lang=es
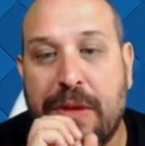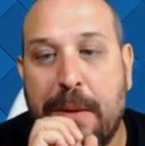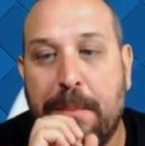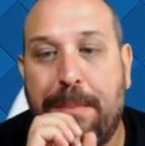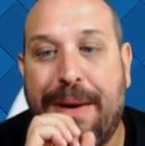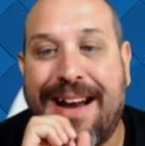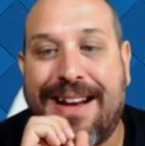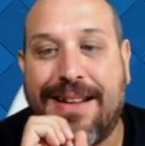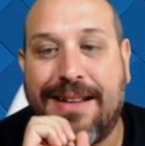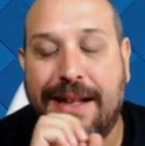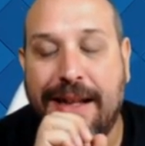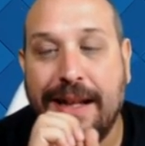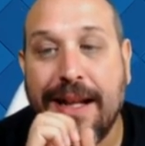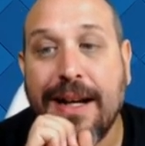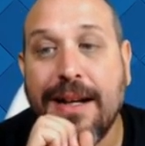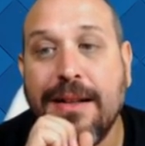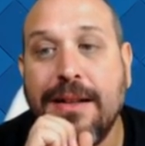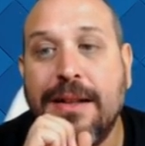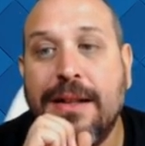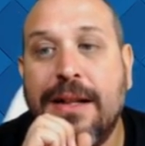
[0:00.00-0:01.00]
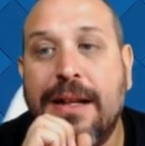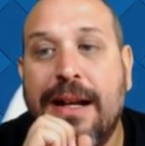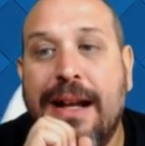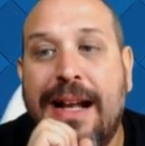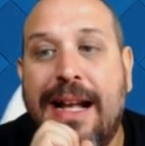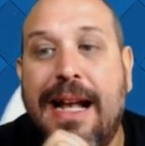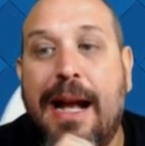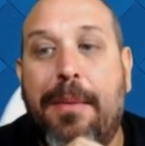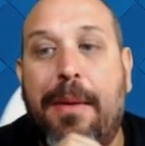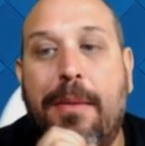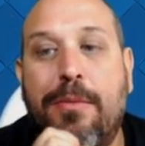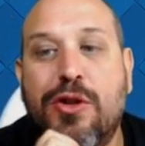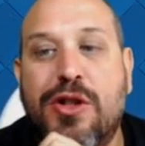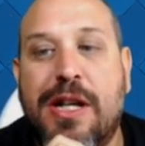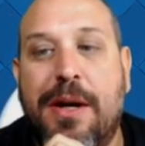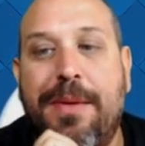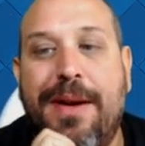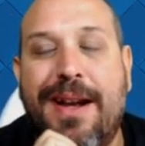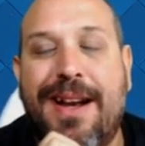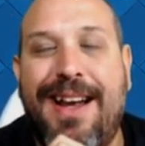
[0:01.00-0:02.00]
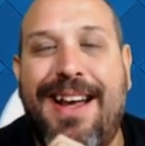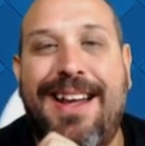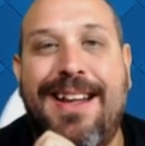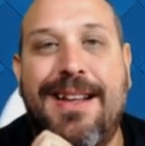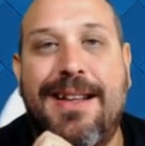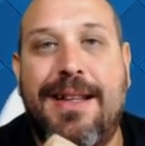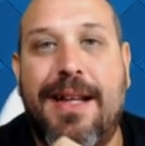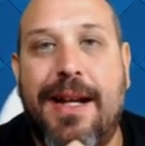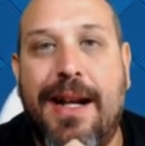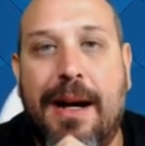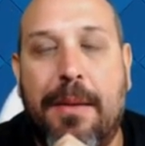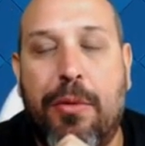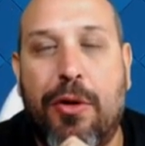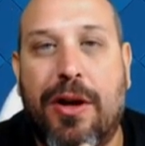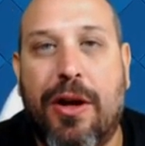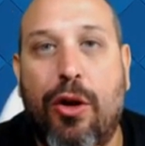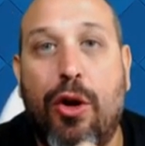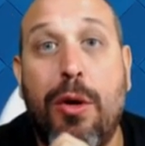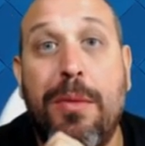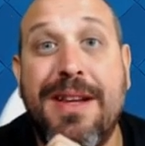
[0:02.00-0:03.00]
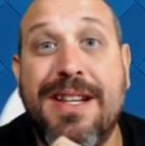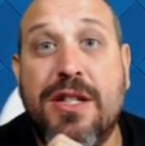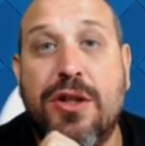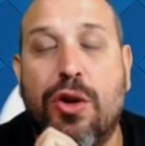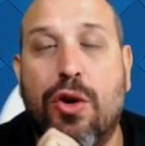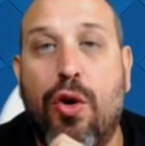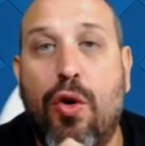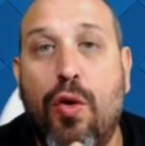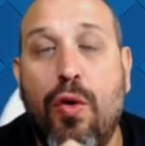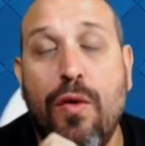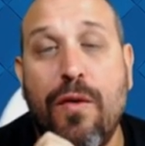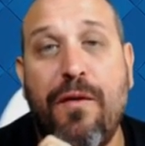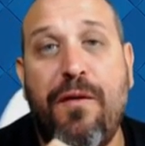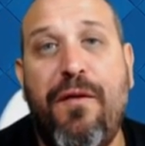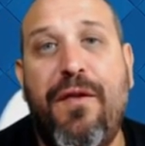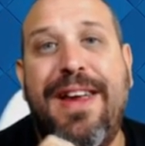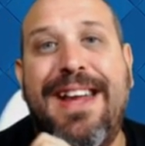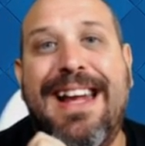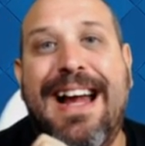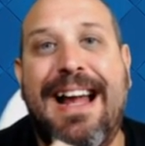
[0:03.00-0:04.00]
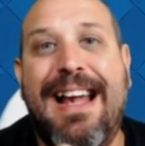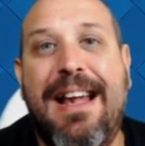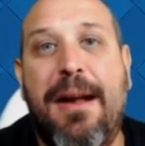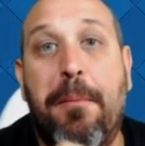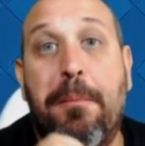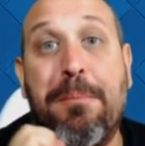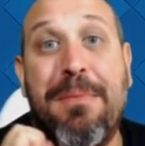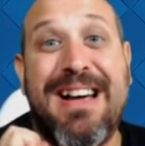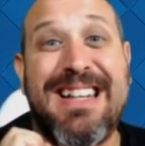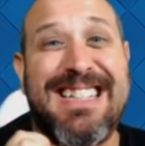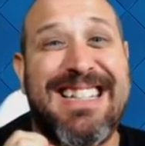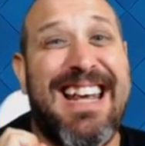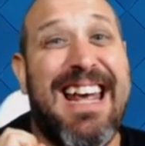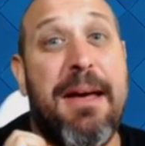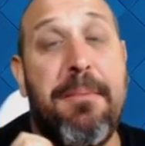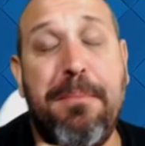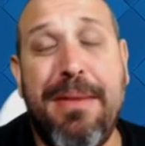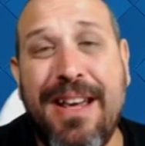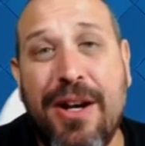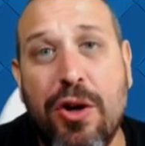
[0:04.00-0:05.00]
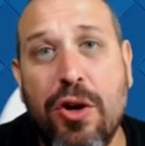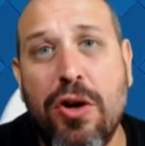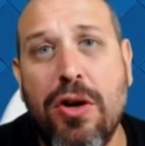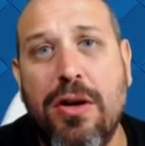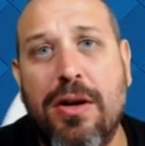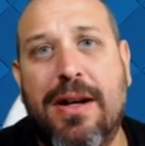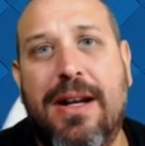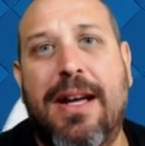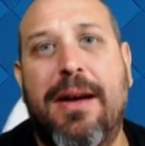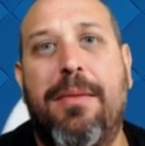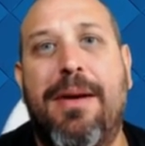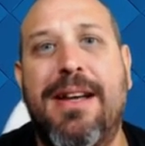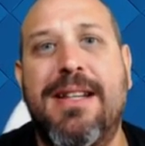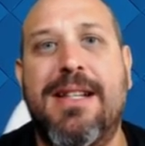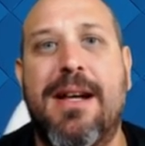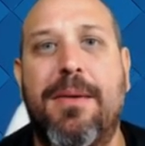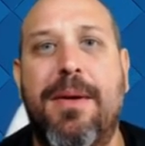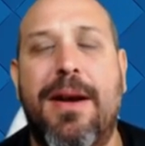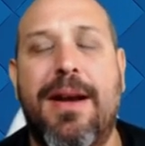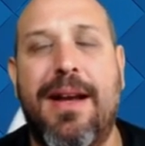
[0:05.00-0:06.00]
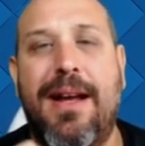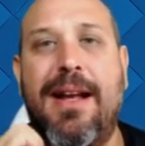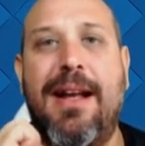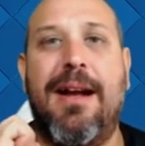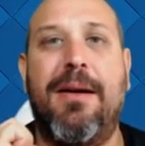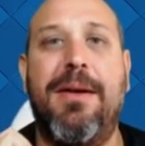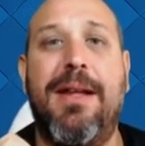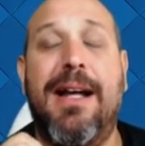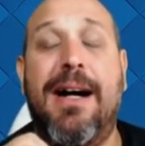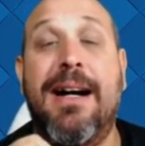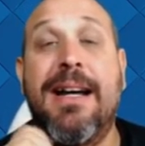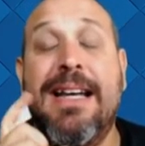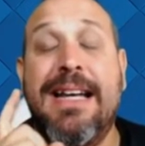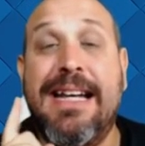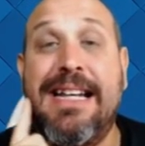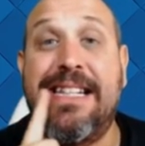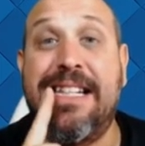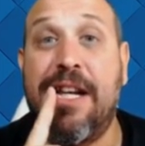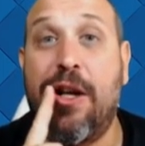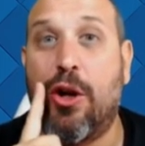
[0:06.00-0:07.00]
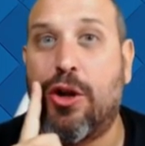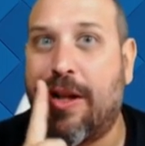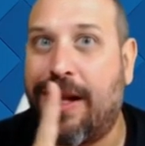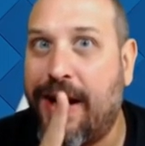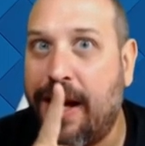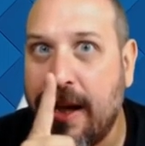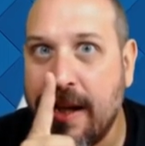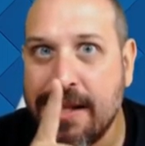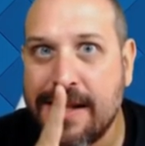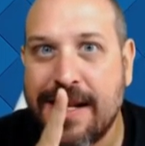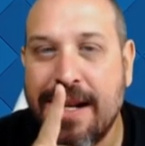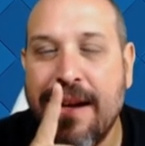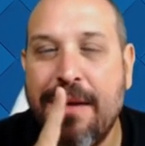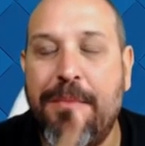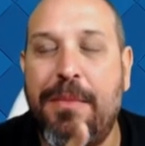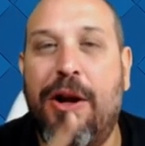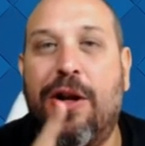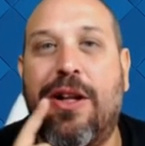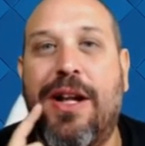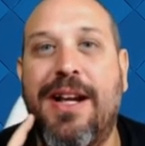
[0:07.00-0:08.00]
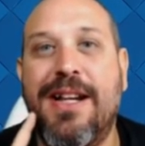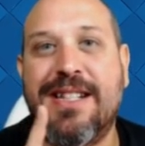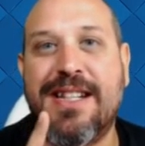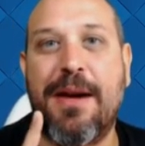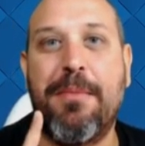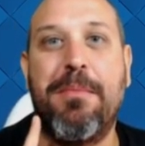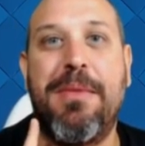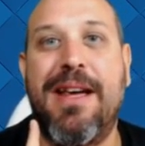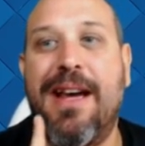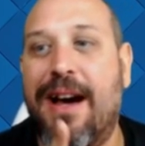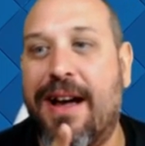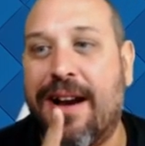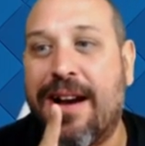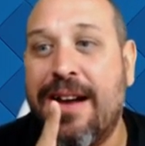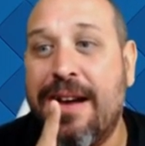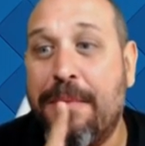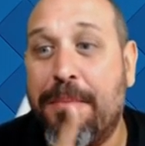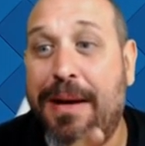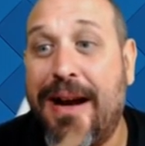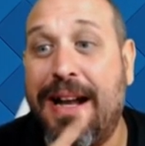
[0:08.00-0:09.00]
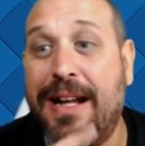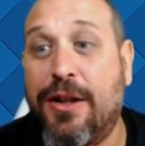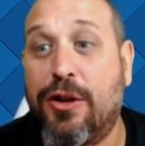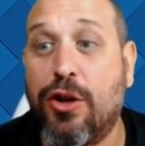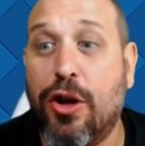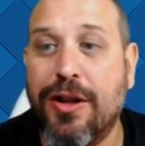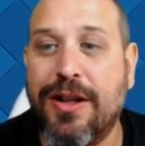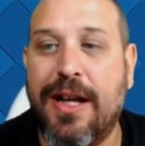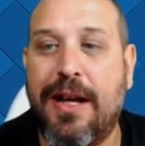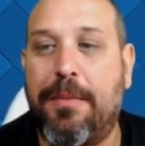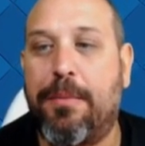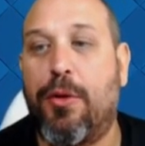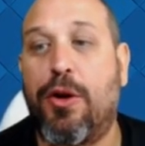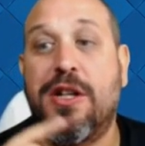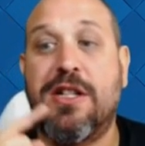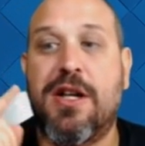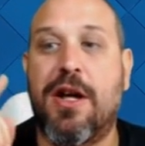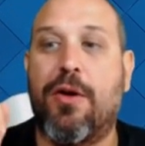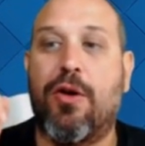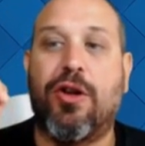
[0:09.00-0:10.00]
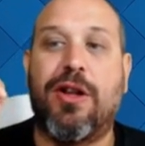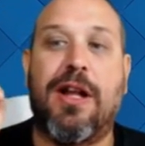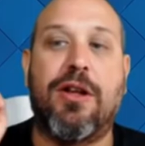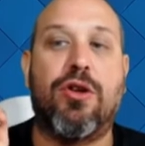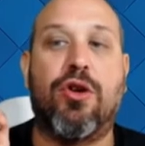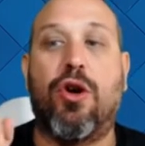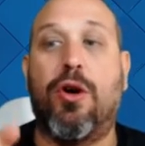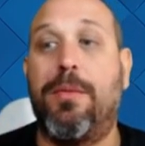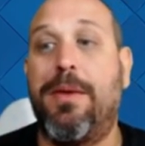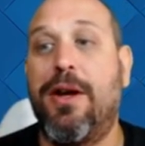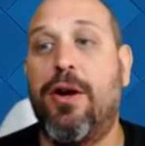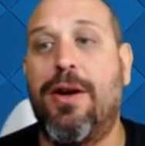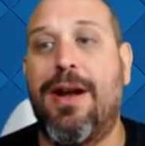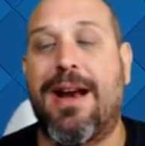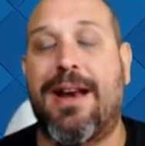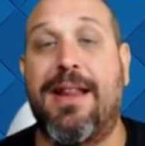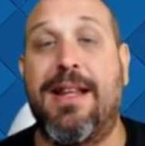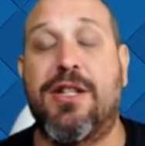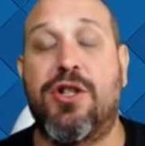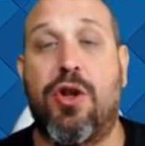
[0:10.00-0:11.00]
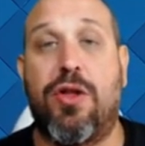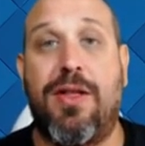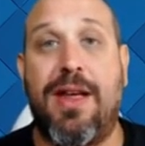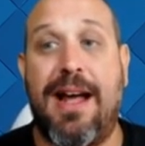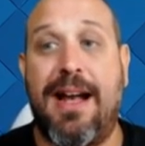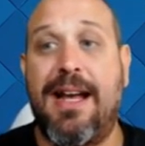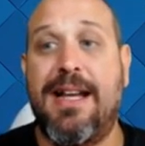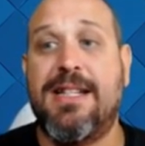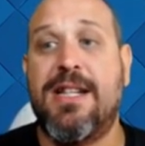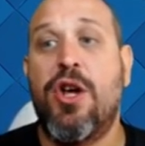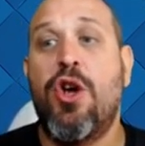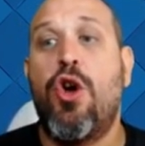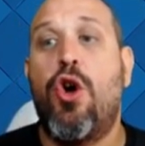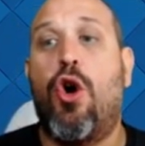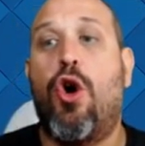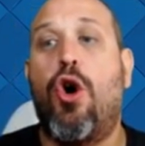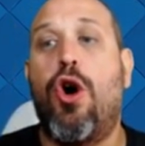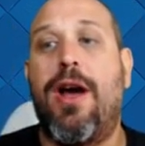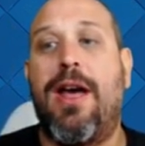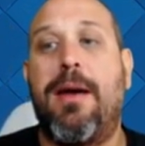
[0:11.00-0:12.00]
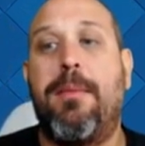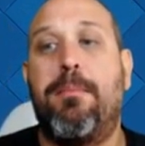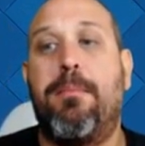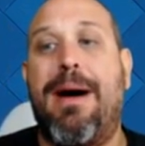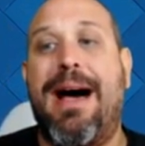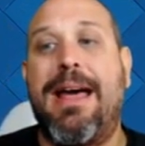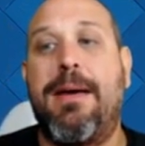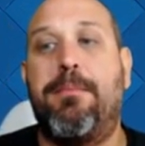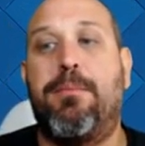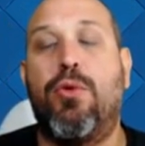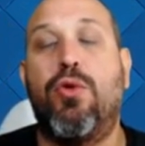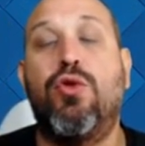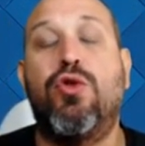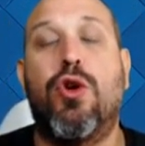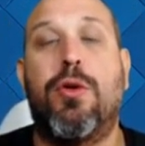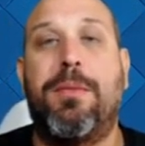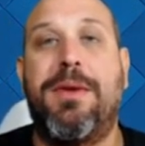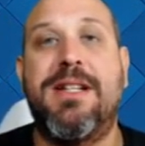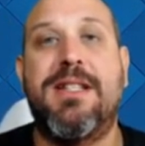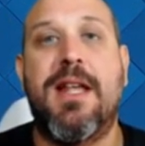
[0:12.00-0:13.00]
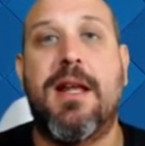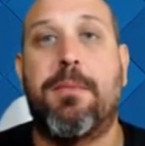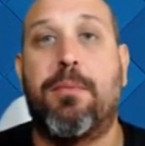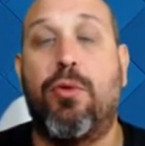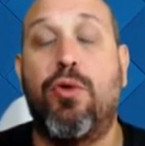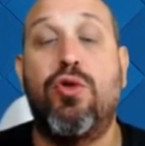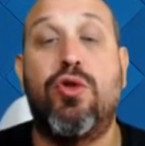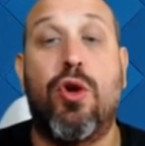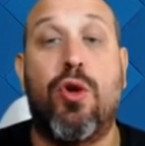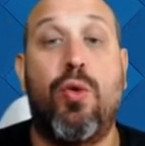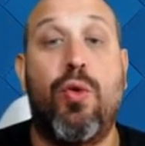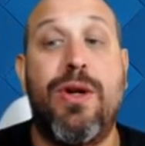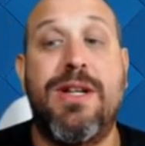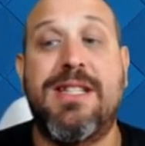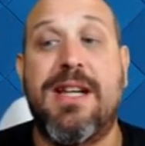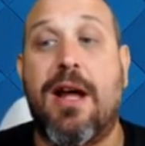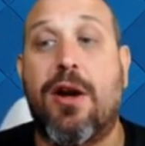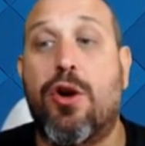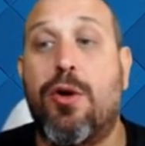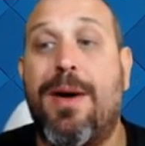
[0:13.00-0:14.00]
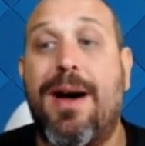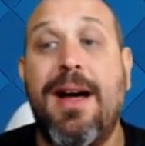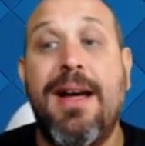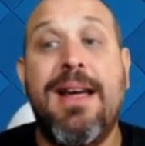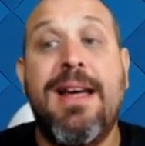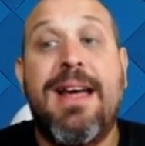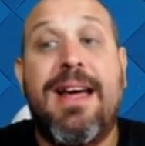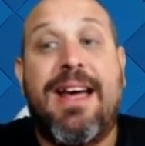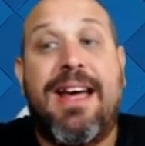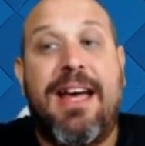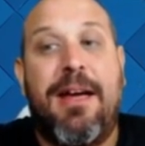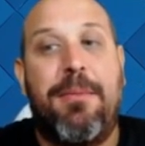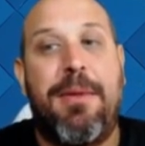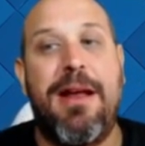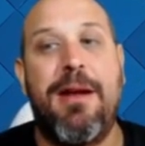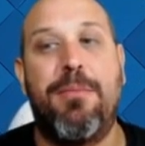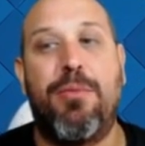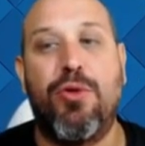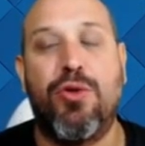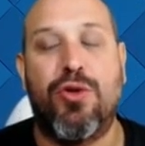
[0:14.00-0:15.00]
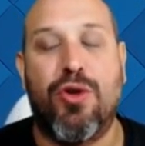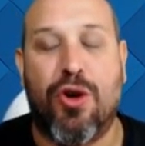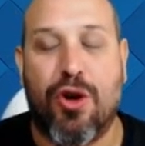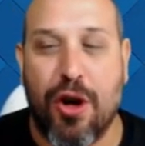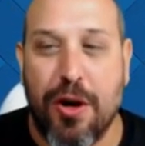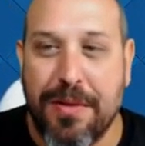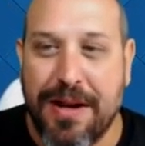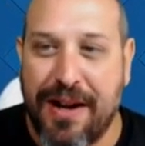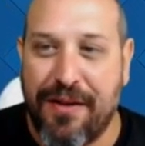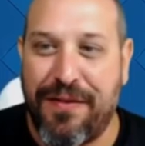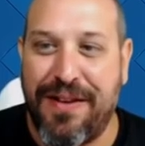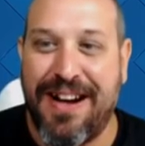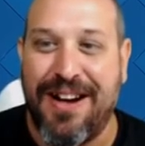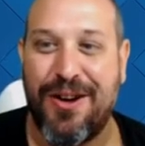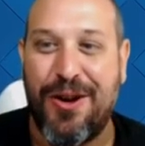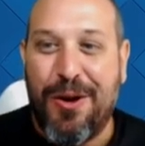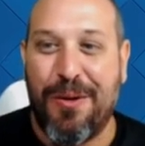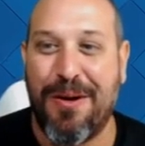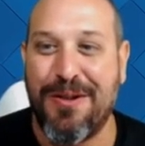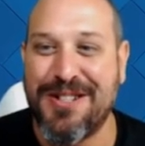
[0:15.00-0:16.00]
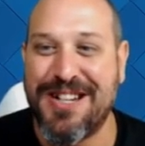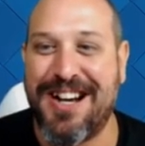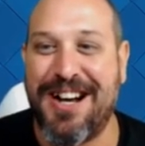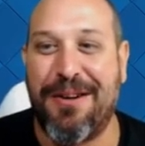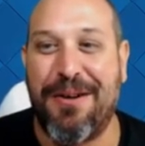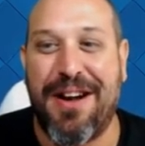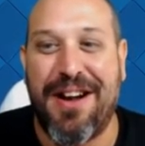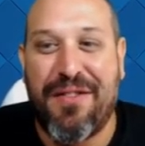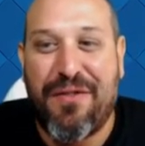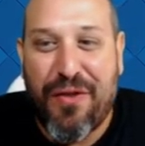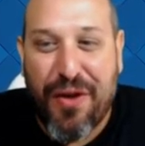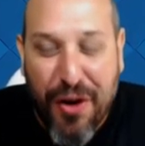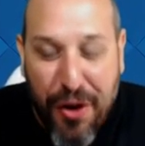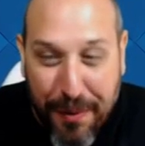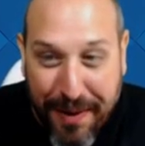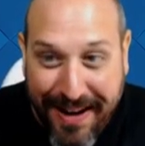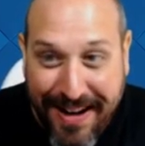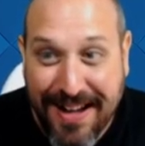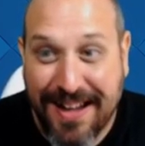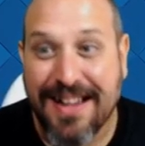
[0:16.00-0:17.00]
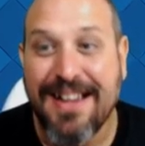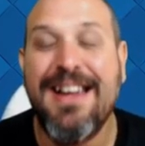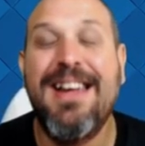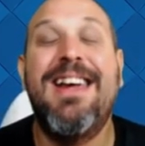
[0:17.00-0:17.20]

partida la vamos a ver entera, porque no he visto un final más épico que vais a ver en la vida. Y si lo tenéis, me lo tenéis que enviar, ¿vale? ¿Dónde? Ponéis en contacto conmigo en las redes sociales o en gmail.com que al final nos lo vamos a grabar a fuego, ¿vale?